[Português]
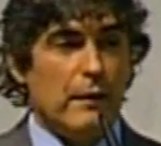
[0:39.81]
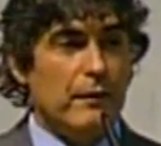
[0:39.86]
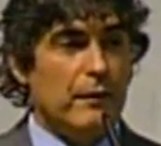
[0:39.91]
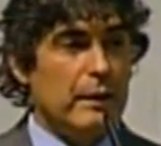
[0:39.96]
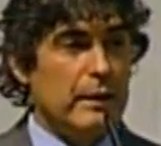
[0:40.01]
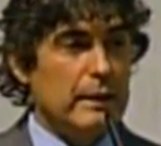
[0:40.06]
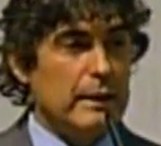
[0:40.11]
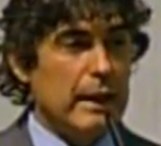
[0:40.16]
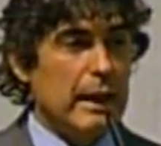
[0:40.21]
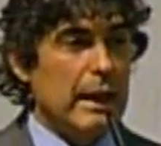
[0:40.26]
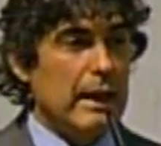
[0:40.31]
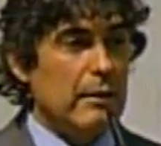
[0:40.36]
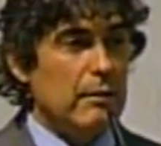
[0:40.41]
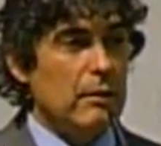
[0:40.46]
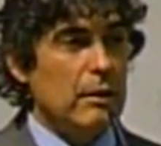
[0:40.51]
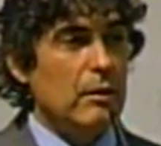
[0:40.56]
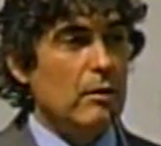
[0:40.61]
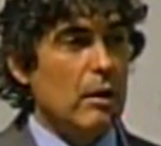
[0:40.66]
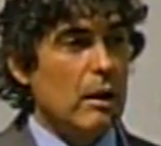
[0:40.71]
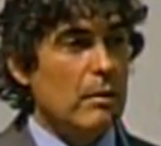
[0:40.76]

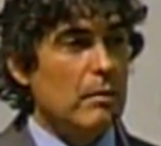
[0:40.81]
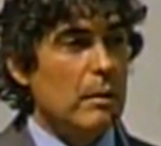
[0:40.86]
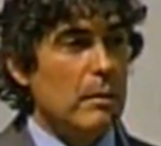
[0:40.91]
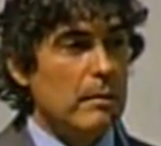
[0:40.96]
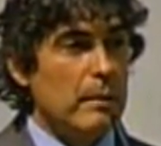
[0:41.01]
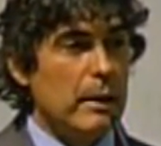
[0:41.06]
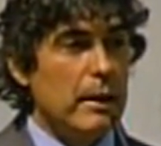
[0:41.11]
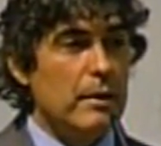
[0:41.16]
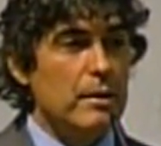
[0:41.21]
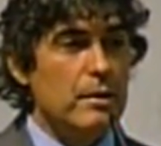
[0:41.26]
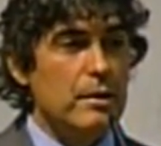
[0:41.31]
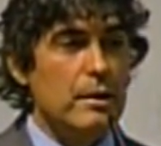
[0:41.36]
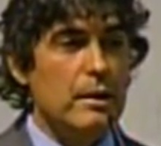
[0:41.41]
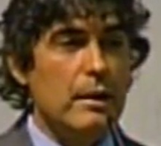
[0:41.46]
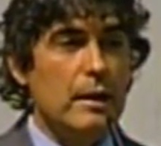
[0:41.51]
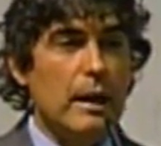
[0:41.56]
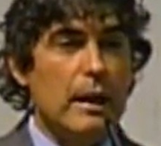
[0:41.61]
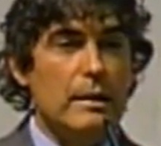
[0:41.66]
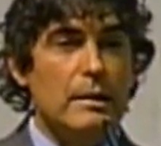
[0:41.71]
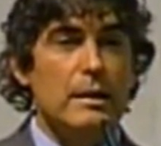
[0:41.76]
afetado
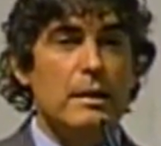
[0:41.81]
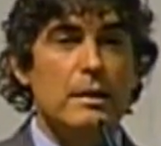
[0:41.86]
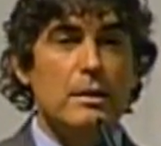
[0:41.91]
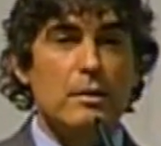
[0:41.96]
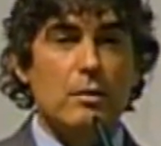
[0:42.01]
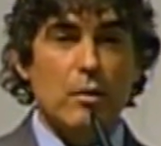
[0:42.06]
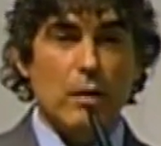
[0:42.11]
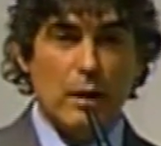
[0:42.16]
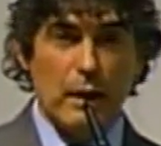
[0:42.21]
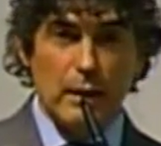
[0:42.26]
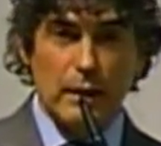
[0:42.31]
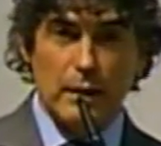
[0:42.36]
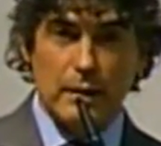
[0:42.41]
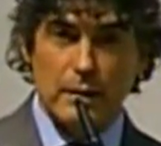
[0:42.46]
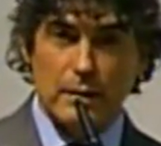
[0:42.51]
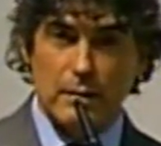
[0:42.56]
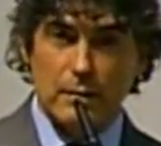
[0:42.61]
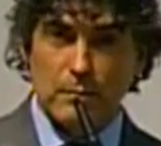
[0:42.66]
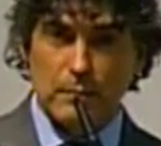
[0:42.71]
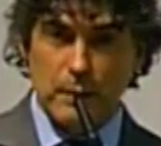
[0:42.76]
enormemente as
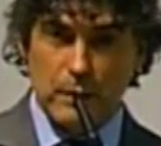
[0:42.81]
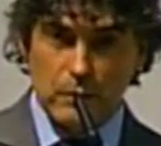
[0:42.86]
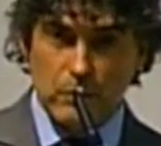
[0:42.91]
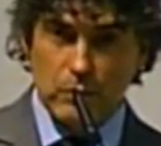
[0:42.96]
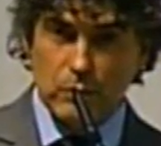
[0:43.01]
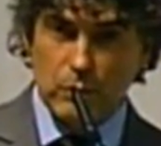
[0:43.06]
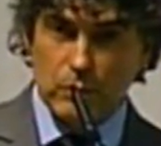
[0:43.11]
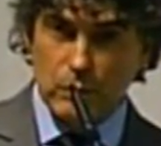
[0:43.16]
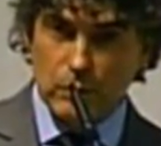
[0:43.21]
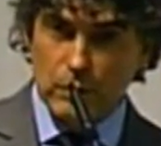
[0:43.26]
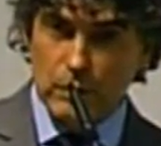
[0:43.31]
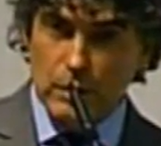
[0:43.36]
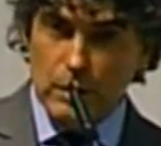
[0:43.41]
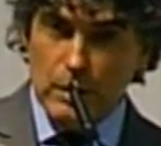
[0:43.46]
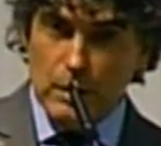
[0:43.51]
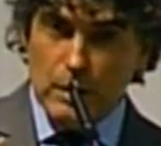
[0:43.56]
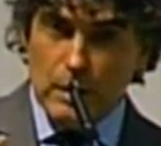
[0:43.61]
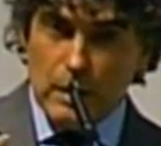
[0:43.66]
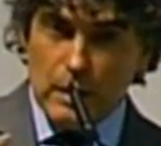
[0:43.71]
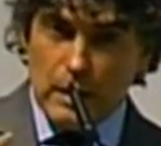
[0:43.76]
escolas, sobretudo